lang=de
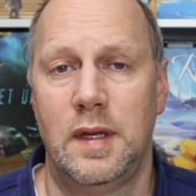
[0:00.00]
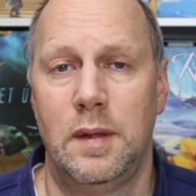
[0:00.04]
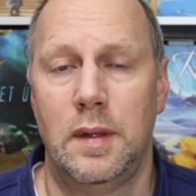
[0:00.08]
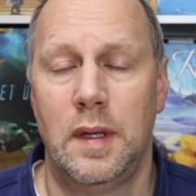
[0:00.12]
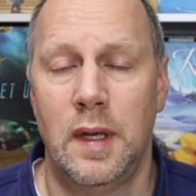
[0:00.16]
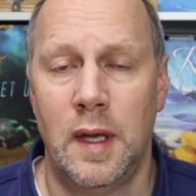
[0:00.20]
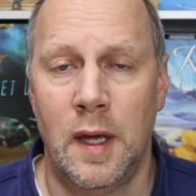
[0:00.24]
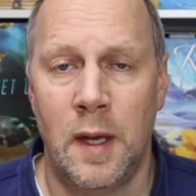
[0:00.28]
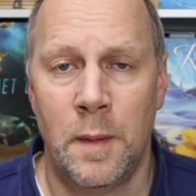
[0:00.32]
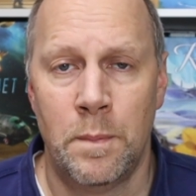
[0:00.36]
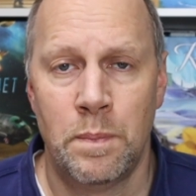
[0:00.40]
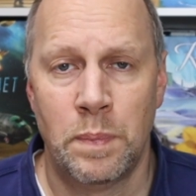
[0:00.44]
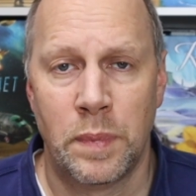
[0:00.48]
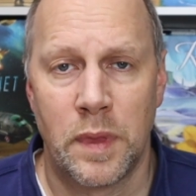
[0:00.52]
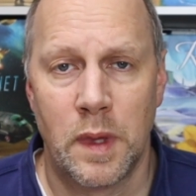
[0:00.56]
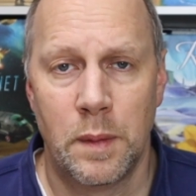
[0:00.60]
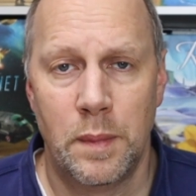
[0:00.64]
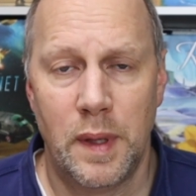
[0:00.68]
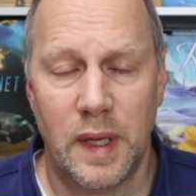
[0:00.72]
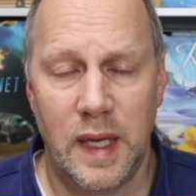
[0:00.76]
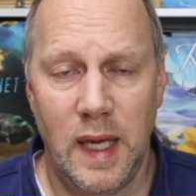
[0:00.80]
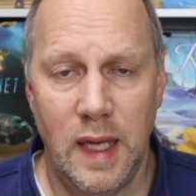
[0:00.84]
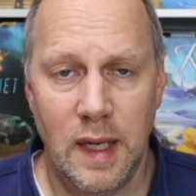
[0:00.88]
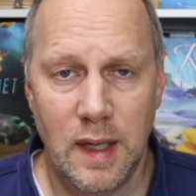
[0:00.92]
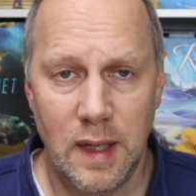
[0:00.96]
die
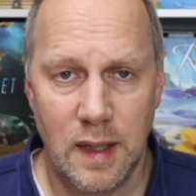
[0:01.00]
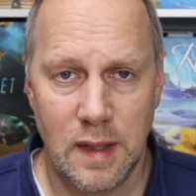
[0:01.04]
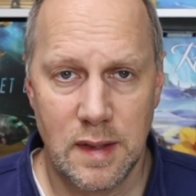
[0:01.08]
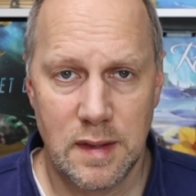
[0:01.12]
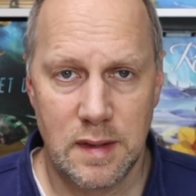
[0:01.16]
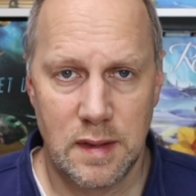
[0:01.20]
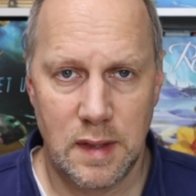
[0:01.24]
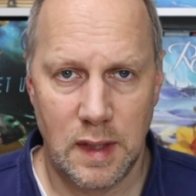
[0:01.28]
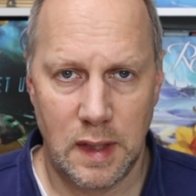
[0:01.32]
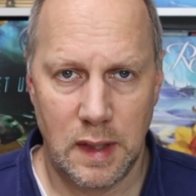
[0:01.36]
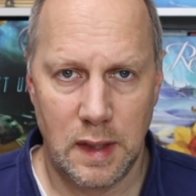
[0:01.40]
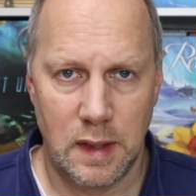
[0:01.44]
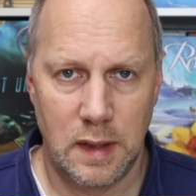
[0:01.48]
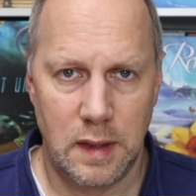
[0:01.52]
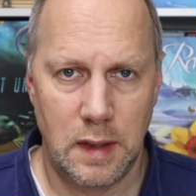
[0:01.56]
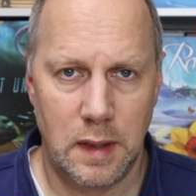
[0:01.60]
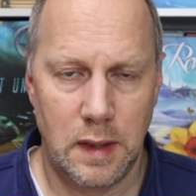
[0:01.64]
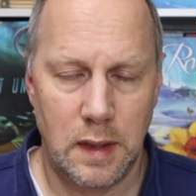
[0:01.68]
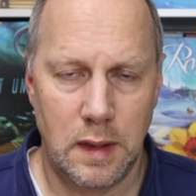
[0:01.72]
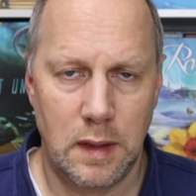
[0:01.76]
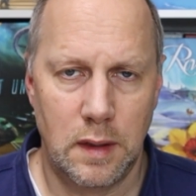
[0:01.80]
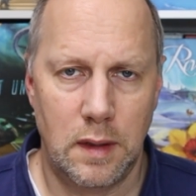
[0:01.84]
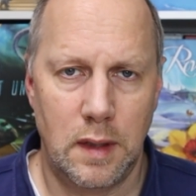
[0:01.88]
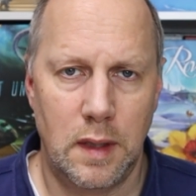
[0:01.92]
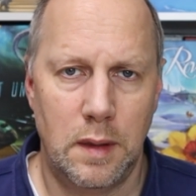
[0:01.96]
Paketdienste hier,
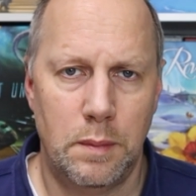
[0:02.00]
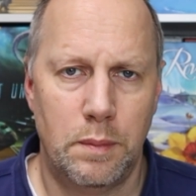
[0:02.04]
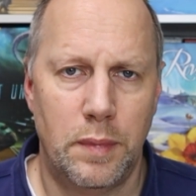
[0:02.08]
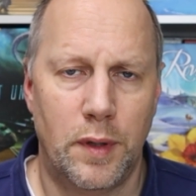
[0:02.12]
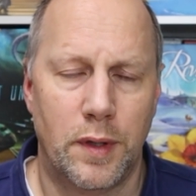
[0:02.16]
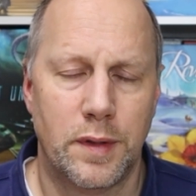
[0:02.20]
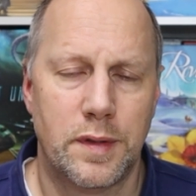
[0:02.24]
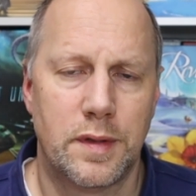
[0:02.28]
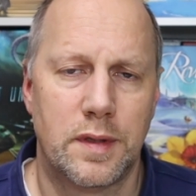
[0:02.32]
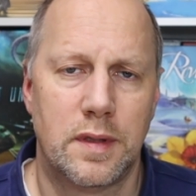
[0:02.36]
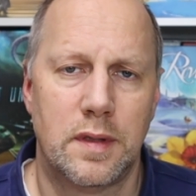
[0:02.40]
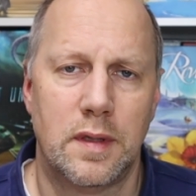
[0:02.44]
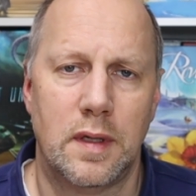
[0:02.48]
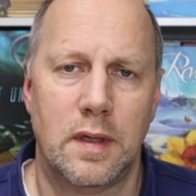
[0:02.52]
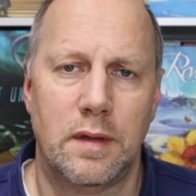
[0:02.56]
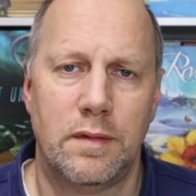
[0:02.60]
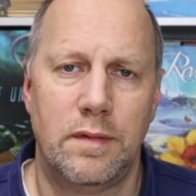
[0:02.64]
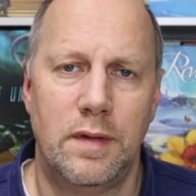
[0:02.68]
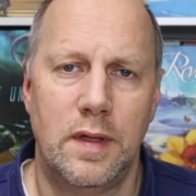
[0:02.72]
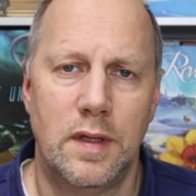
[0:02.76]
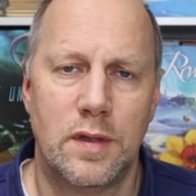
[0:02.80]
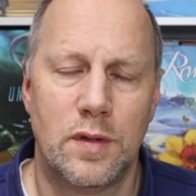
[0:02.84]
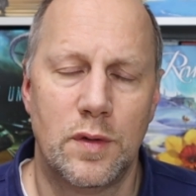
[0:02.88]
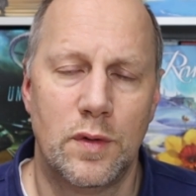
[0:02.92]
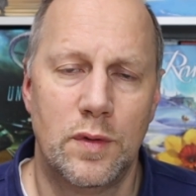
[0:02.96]
die, die Post äh,
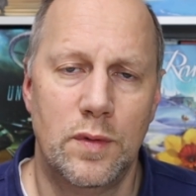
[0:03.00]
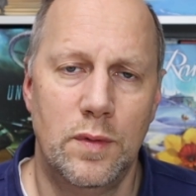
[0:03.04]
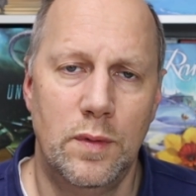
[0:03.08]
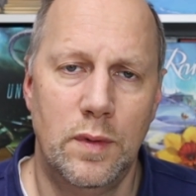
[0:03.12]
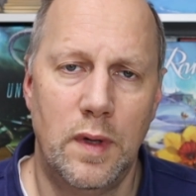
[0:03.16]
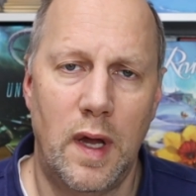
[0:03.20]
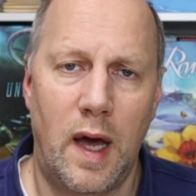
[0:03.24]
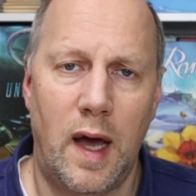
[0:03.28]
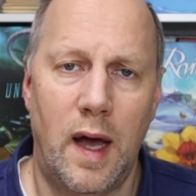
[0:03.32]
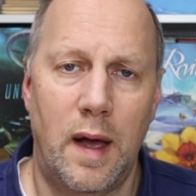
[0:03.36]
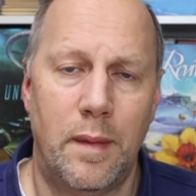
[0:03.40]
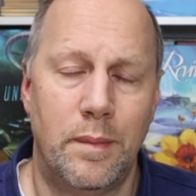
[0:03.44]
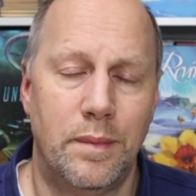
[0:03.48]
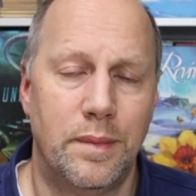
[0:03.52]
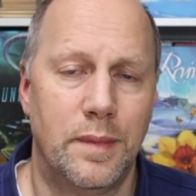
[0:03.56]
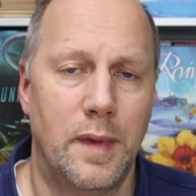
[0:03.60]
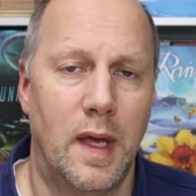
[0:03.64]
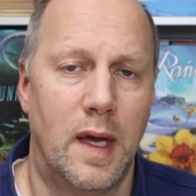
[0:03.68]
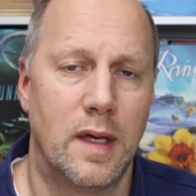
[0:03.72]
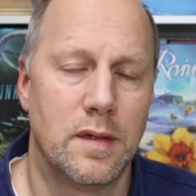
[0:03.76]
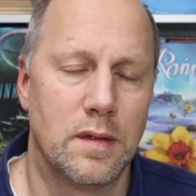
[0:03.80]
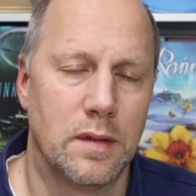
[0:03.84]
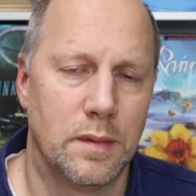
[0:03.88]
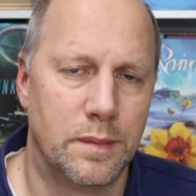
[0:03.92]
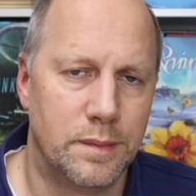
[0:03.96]
viel zu tun haben.
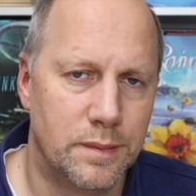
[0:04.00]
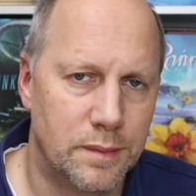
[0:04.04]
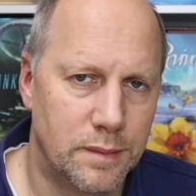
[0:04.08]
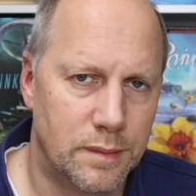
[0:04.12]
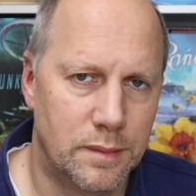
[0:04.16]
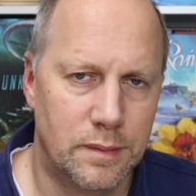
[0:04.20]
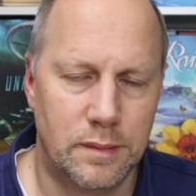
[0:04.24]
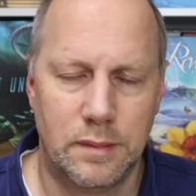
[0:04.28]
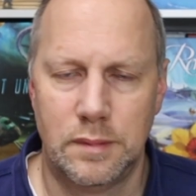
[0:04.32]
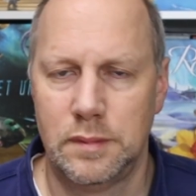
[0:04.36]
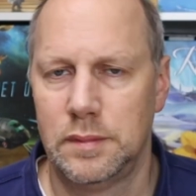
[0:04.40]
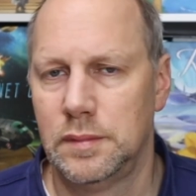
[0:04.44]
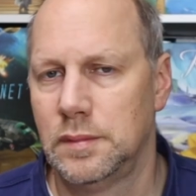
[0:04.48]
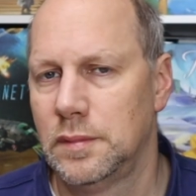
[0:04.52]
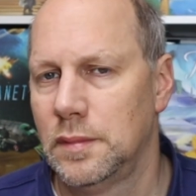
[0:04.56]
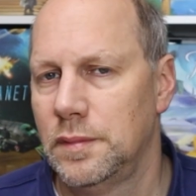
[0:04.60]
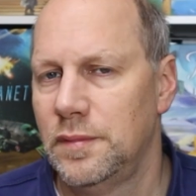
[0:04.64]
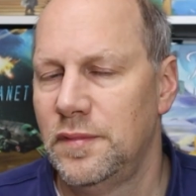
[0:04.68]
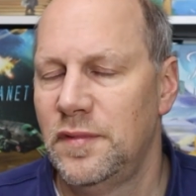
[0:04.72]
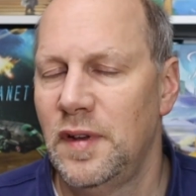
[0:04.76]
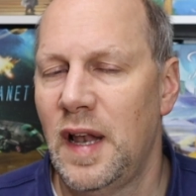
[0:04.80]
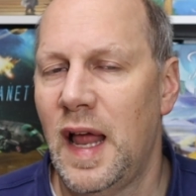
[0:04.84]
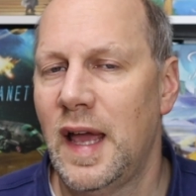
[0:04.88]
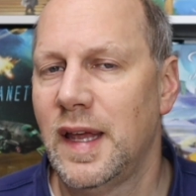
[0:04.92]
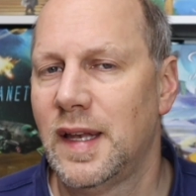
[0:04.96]
Also
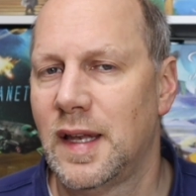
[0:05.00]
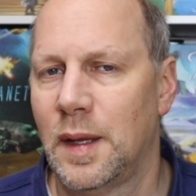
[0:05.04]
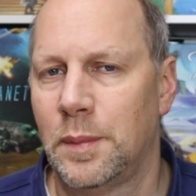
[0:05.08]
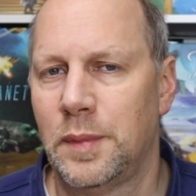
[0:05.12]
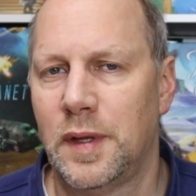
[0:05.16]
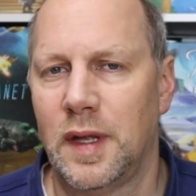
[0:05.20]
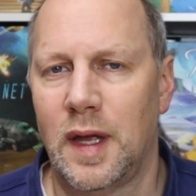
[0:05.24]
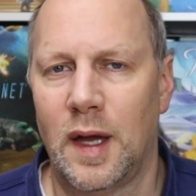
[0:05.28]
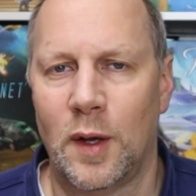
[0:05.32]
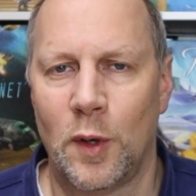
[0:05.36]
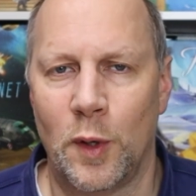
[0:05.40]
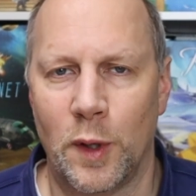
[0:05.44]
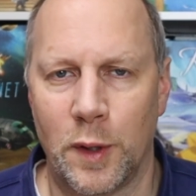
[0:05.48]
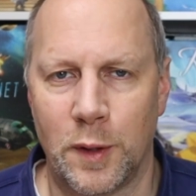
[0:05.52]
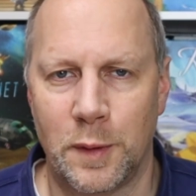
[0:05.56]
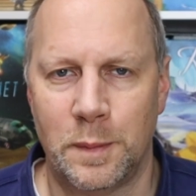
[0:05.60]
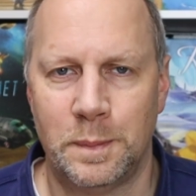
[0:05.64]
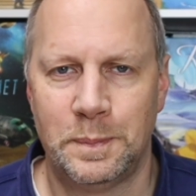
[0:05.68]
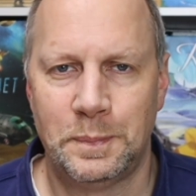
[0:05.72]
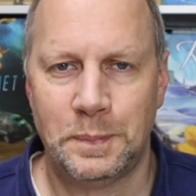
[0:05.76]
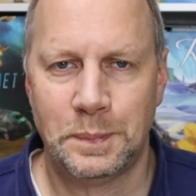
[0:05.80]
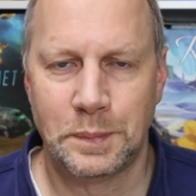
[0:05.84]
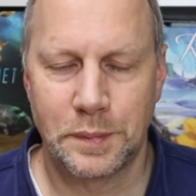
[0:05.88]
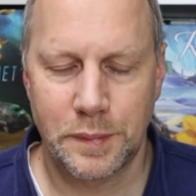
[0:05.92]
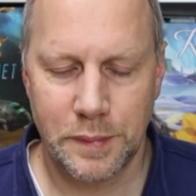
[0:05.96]
vielleicht habt ihr ja Glück.
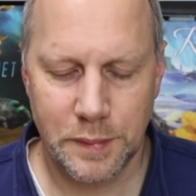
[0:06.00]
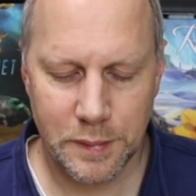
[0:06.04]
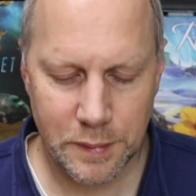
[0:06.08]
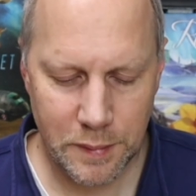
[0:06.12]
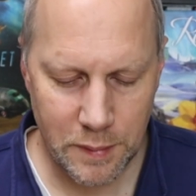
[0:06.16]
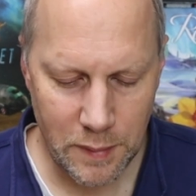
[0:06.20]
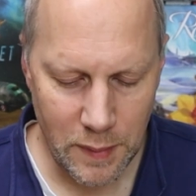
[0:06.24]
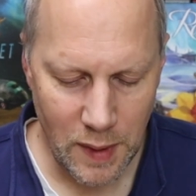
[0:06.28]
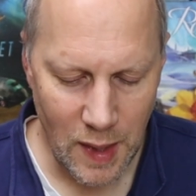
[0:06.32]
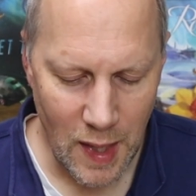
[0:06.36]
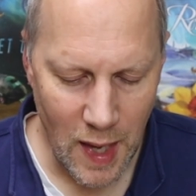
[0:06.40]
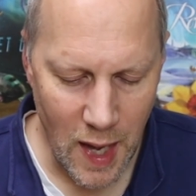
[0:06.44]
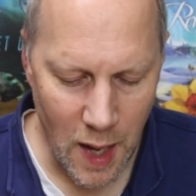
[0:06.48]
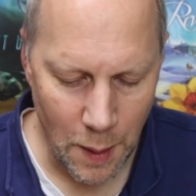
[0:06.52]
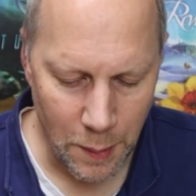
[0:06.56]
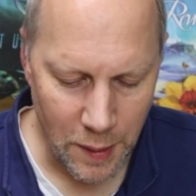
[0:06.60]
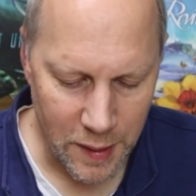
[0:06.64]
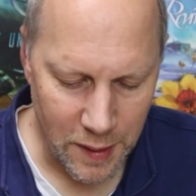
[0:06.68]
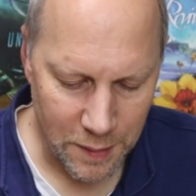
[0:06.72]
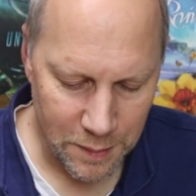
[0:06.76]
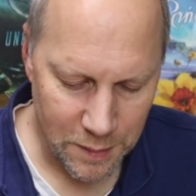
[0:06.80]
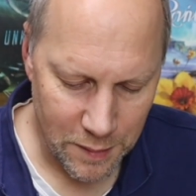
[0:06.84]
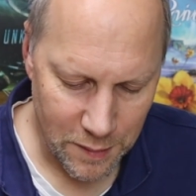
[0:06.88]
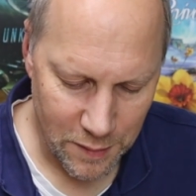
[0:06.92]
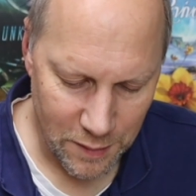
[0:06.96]

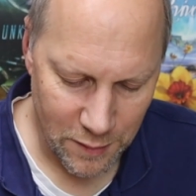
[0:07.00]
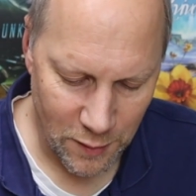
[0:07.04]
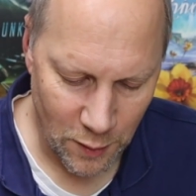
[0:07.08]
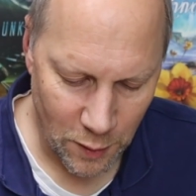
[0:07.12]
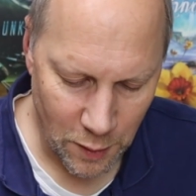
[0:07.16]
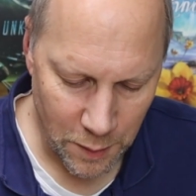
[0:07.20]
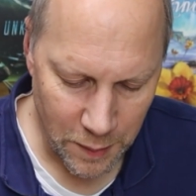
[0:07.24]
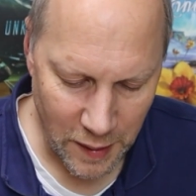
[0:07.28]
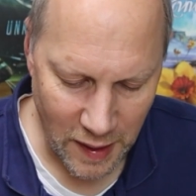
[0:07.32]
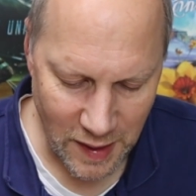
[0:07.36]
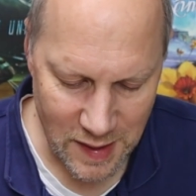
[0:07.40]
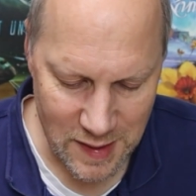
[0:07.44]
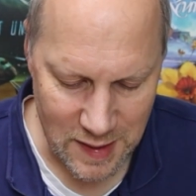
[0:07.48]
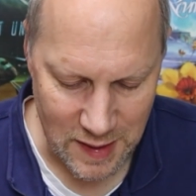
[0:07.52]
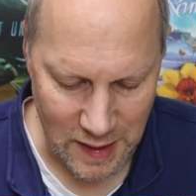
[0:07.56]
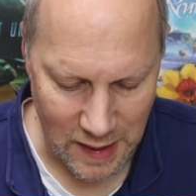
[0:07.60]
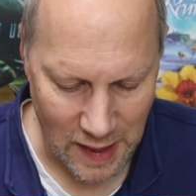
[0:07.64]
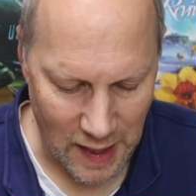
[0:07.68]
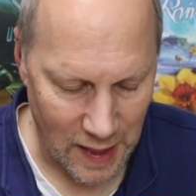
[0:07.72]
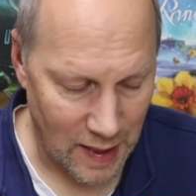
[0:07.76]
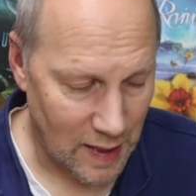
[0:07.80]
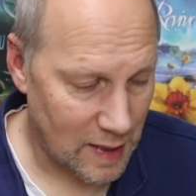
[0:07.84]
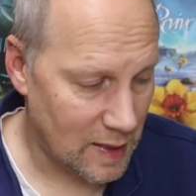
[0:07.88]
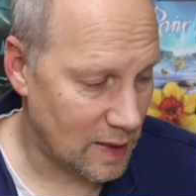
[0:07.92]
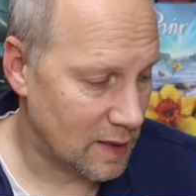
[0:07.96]
Aber worum geht es denn
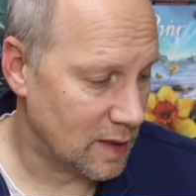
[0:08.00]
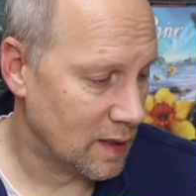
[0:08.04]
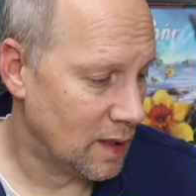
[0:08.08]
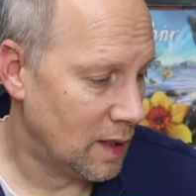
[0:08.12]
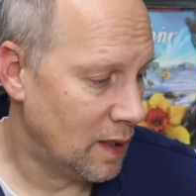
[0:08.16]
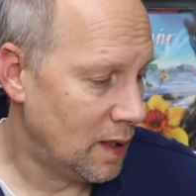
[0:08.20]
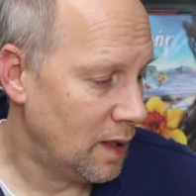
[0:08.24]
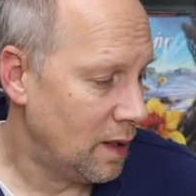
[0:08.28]
eigentlich?